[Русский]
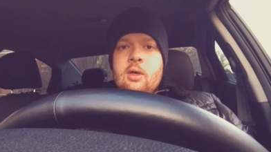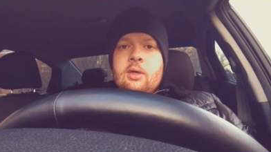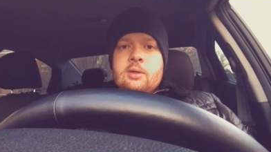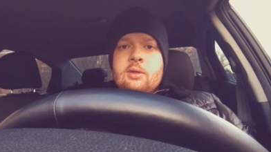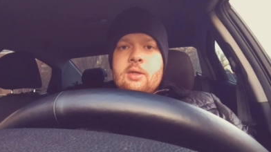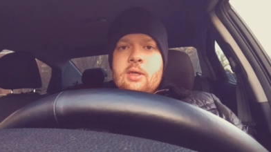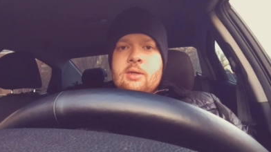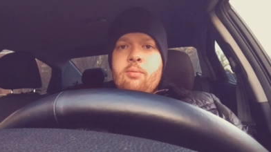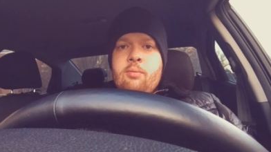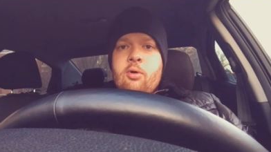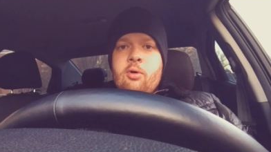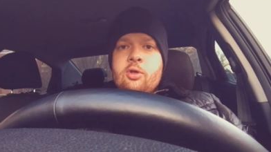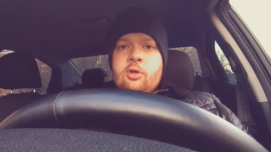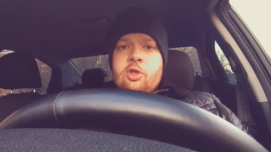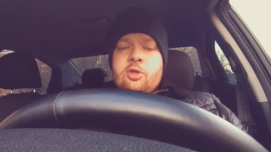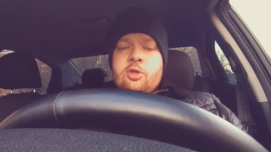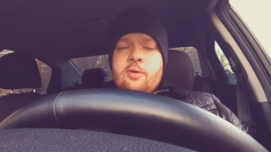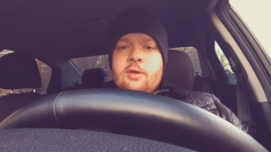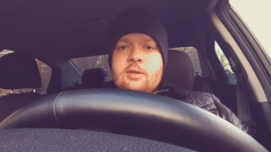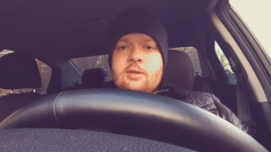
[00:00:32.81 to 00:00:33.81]
со сборной
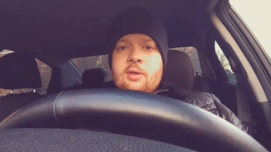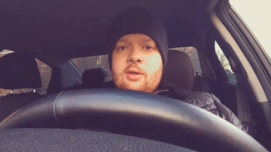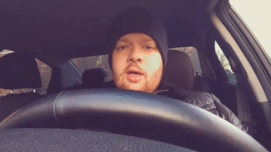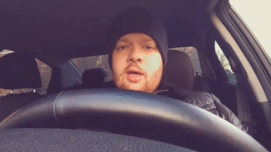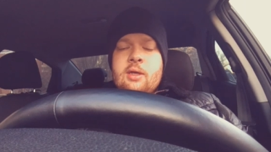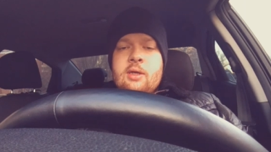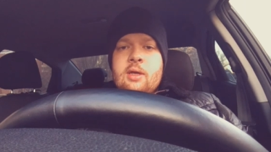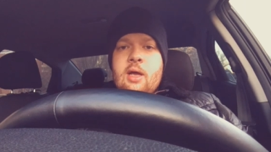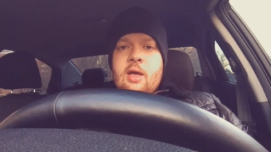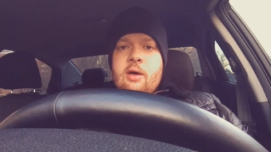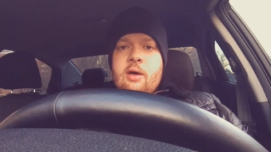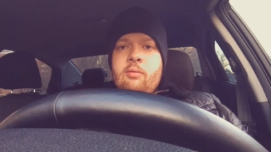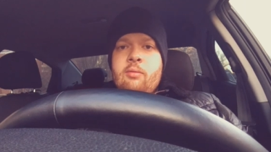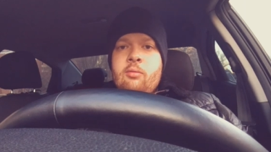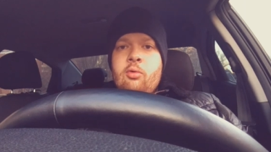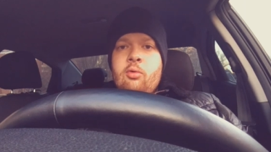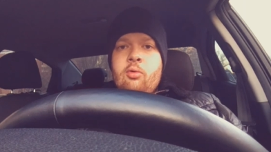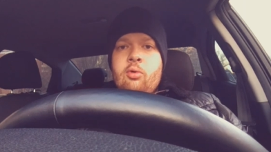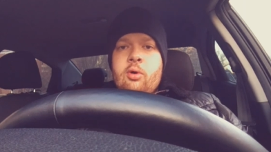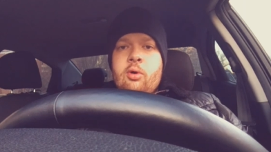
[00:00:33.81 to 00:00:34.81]
Швеции на
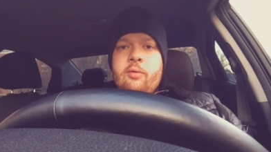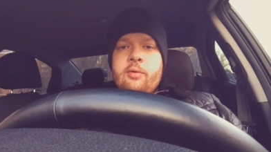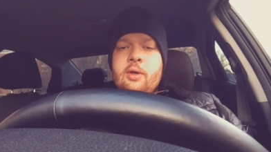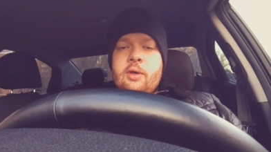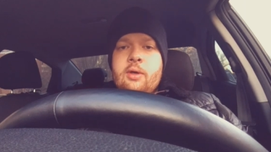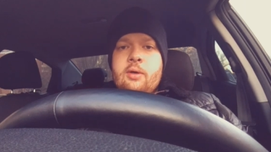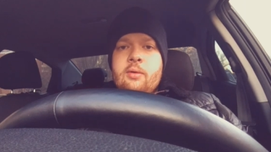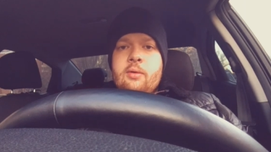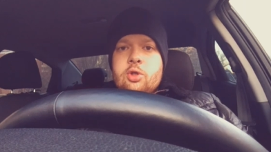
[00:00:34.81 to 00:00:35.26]
одинаковом уровне,